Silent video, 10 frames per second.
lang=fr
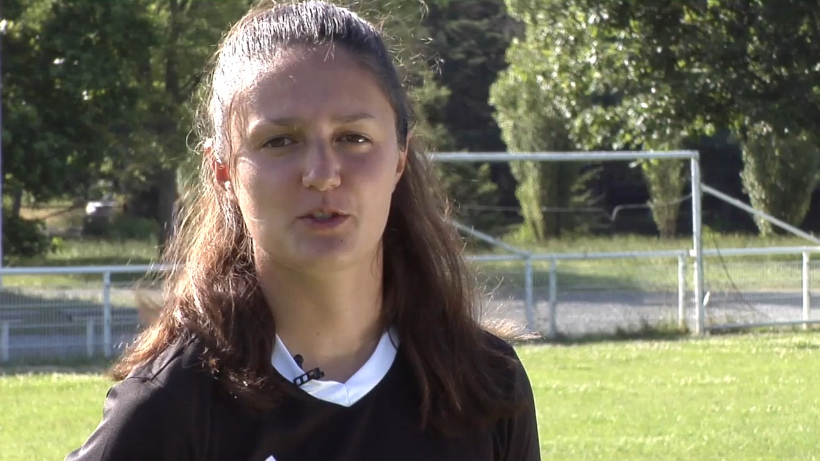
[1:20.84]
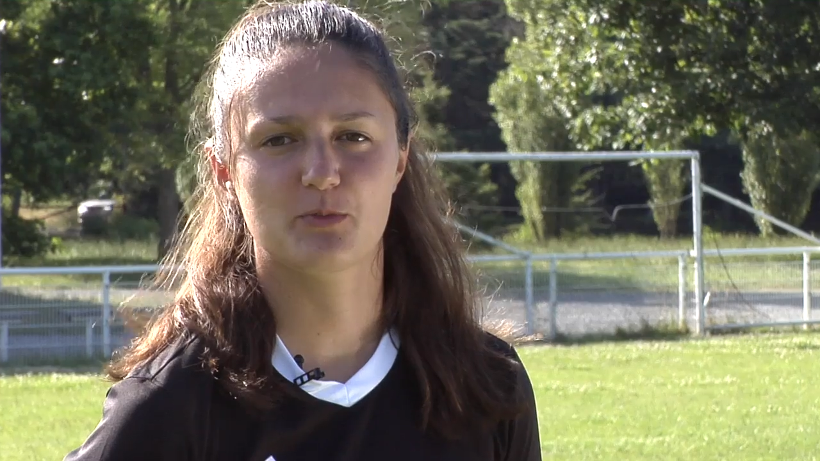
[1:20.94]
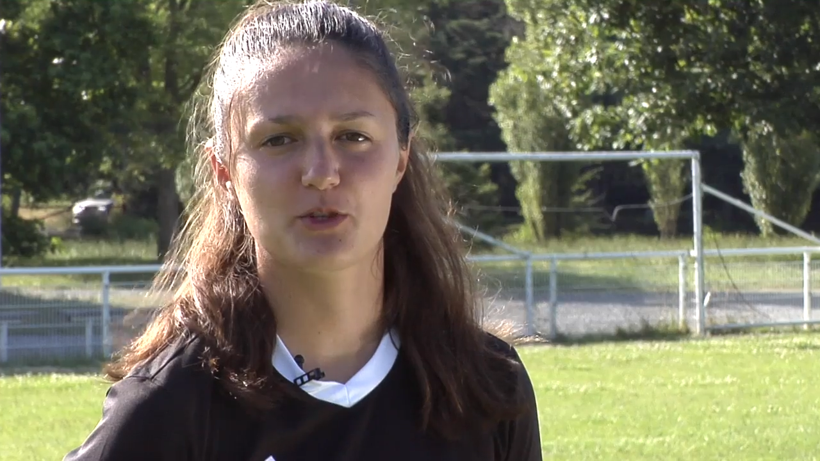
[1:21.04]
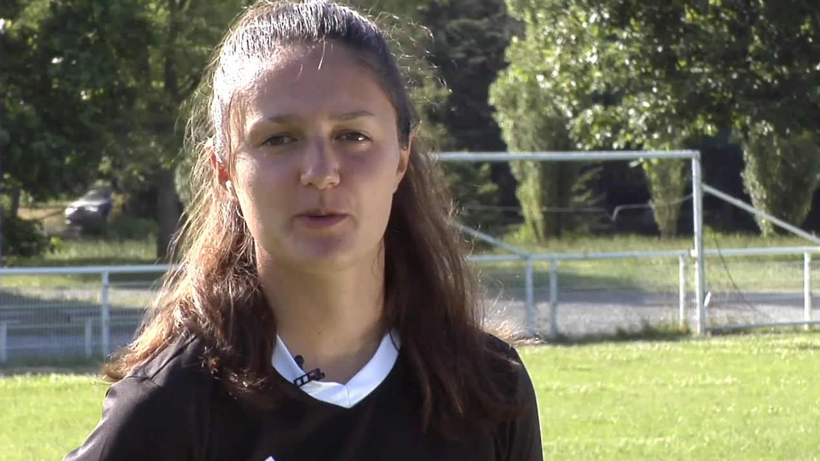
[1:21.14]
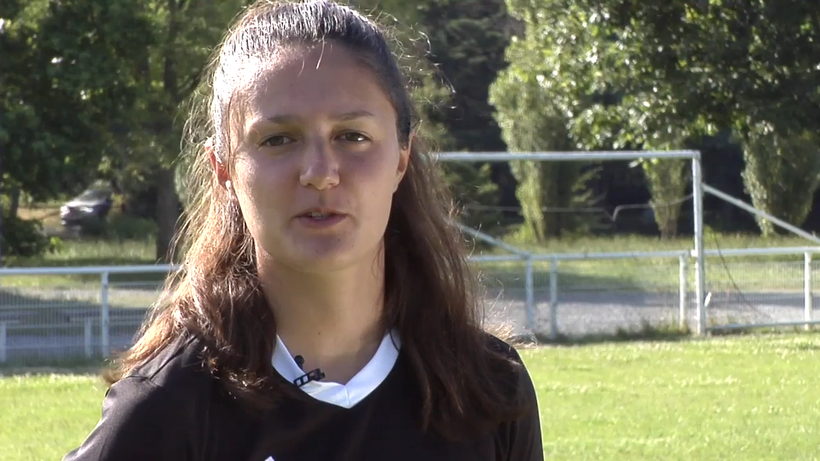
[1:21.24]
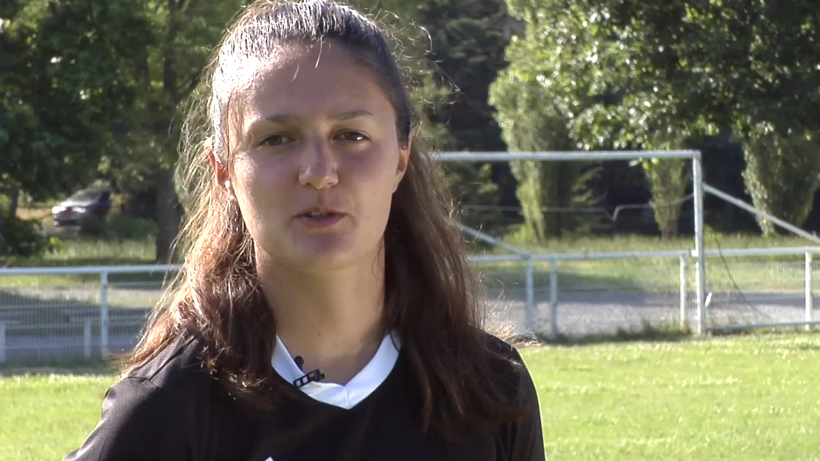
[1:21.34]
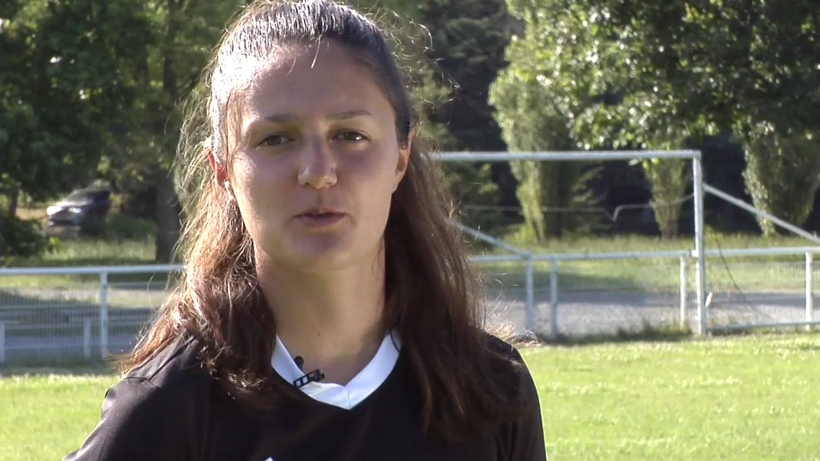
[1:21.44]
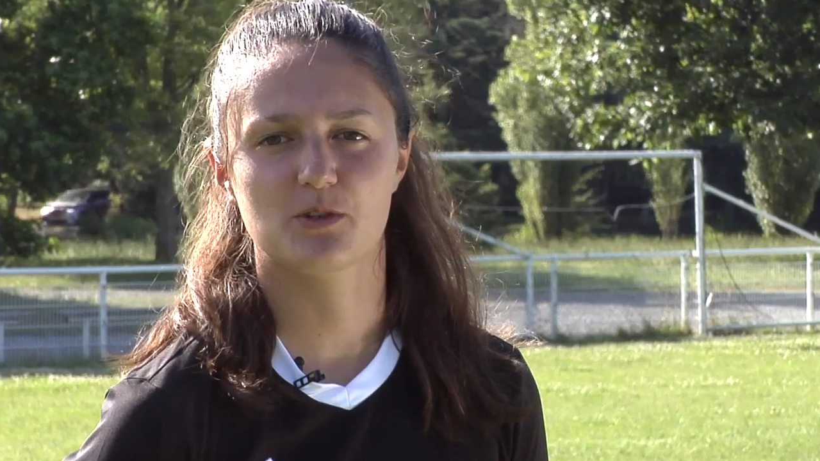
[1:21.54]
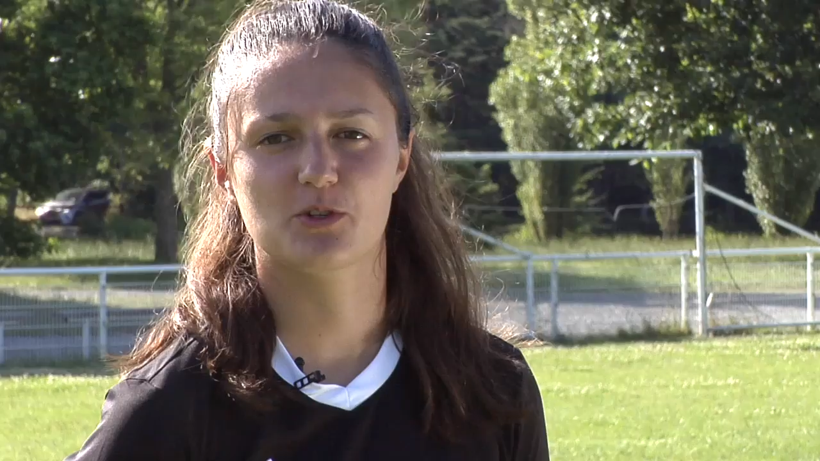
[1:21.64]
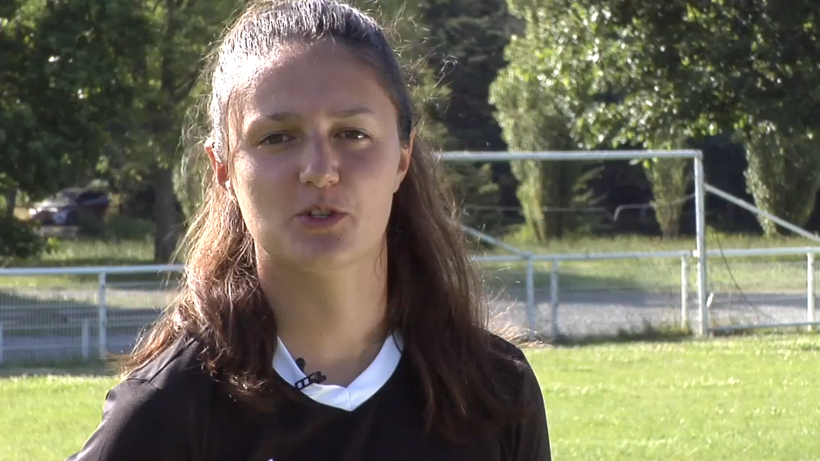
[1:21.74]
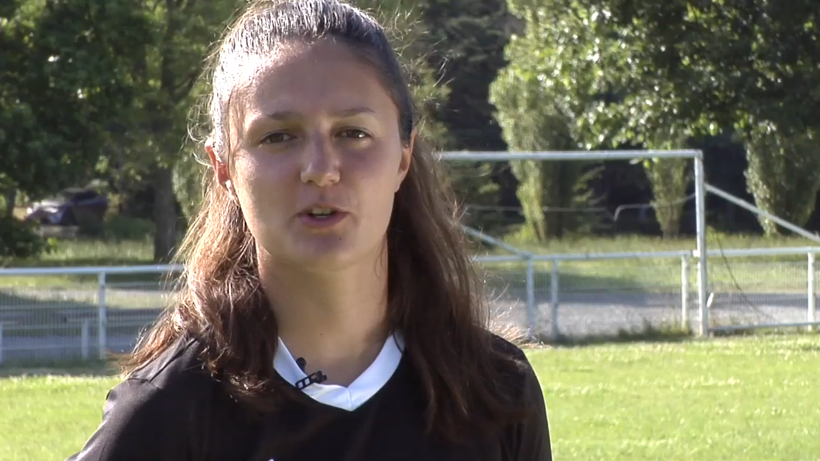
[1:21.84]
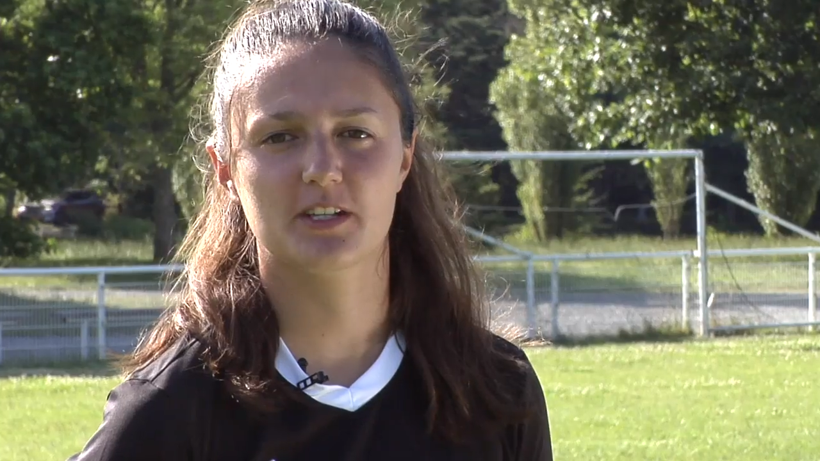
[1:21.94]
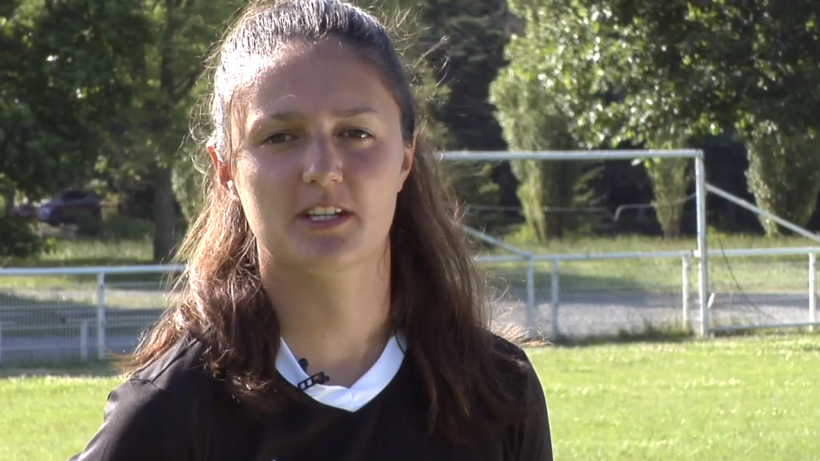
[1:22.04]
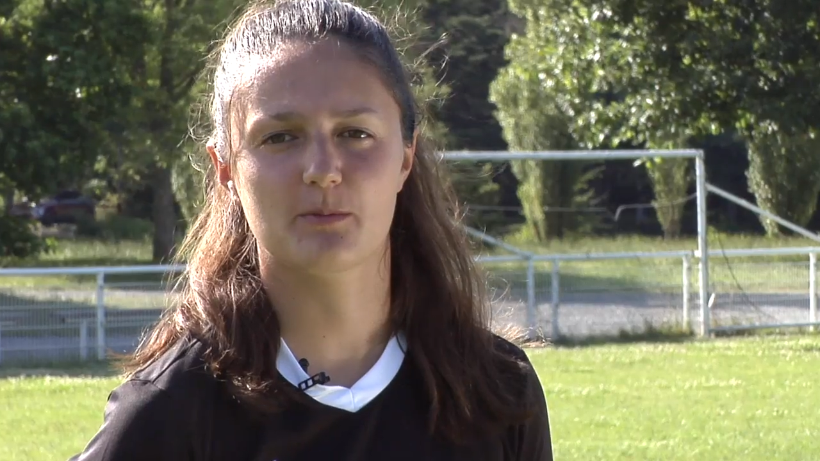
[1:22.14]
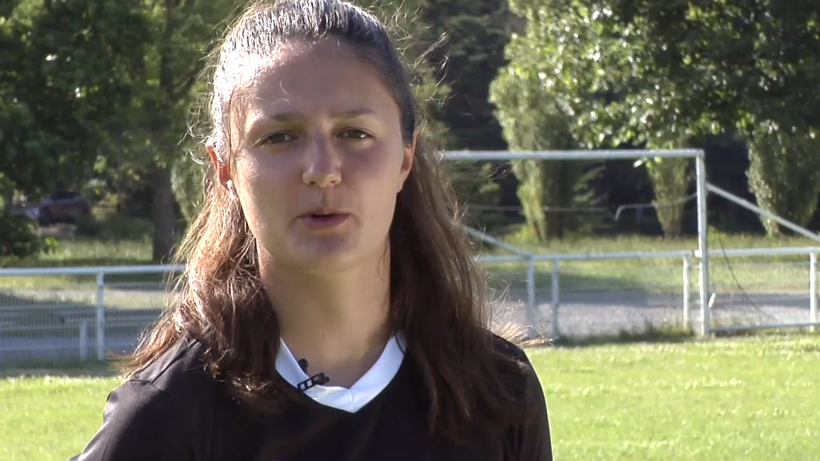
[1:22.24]
Je ne pense pas que ce soit le
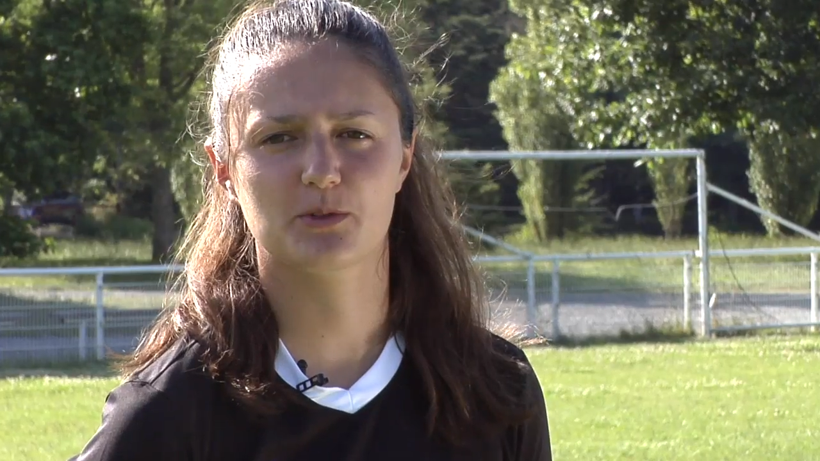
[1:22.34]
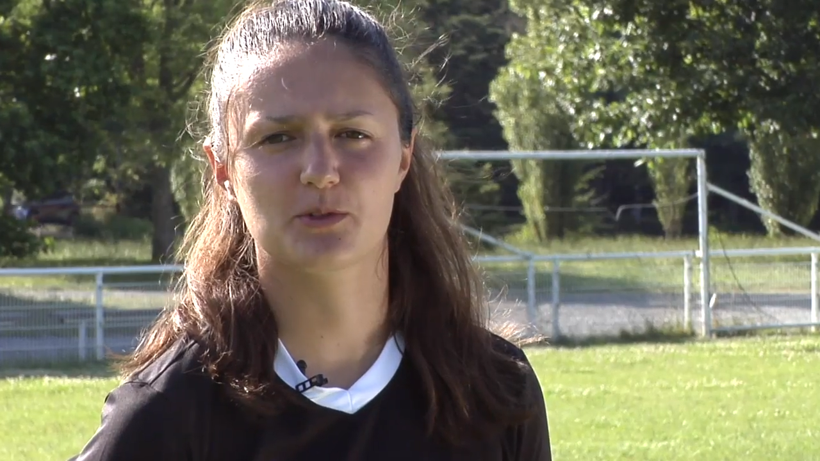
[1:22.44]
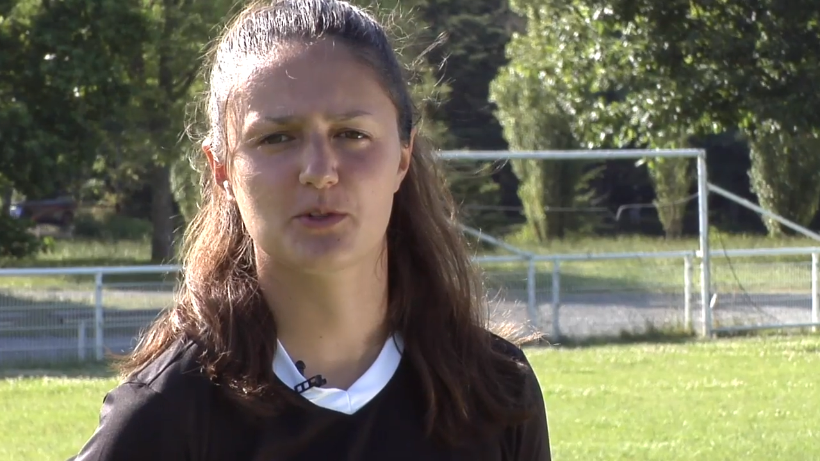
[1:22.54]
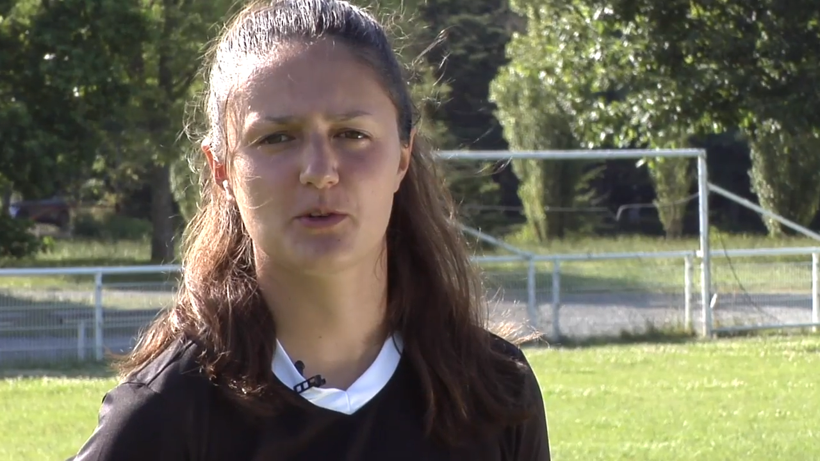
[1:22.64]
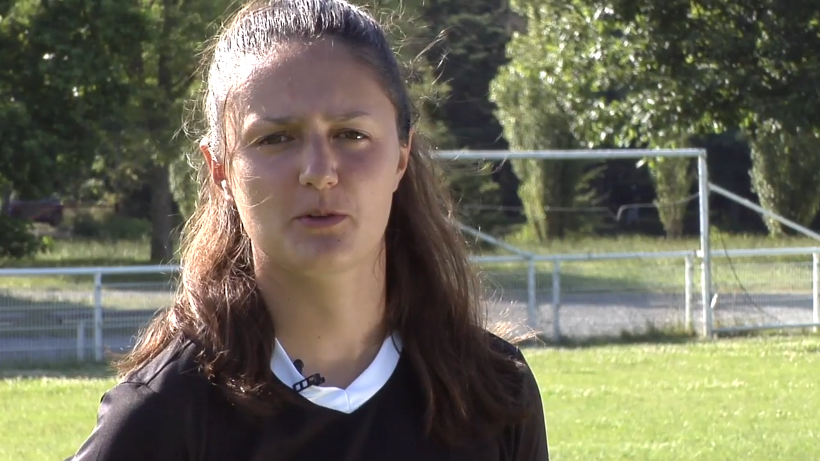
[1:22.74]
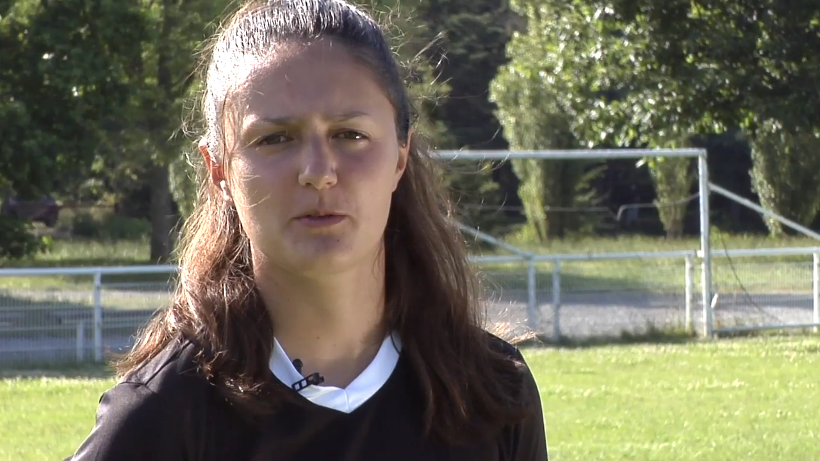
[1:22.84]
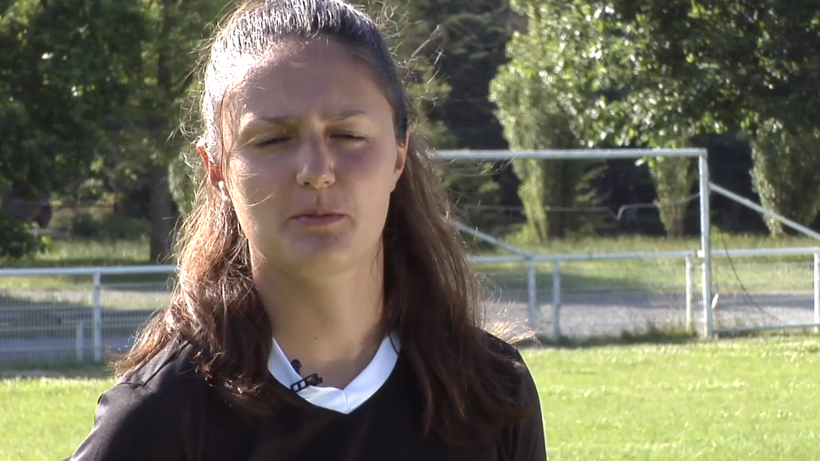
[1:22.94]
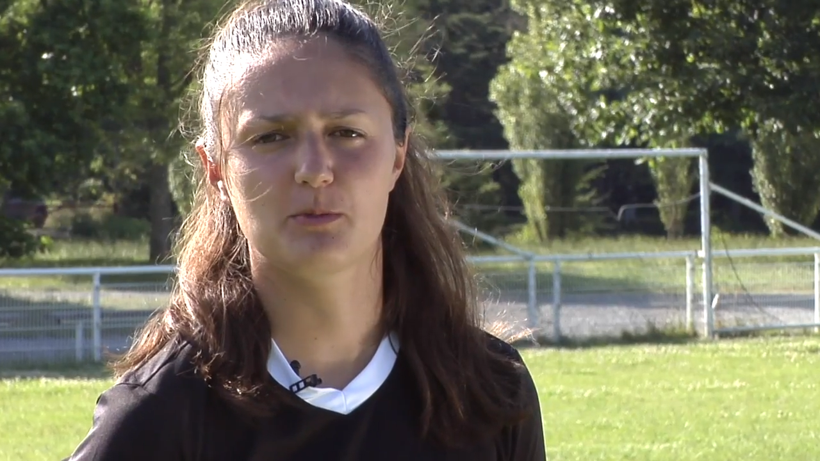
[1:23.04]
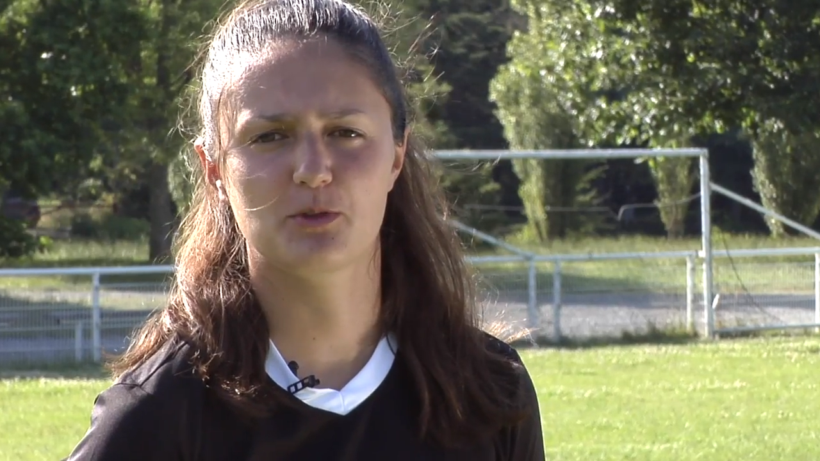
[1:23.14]
genre qui apporte tant, mais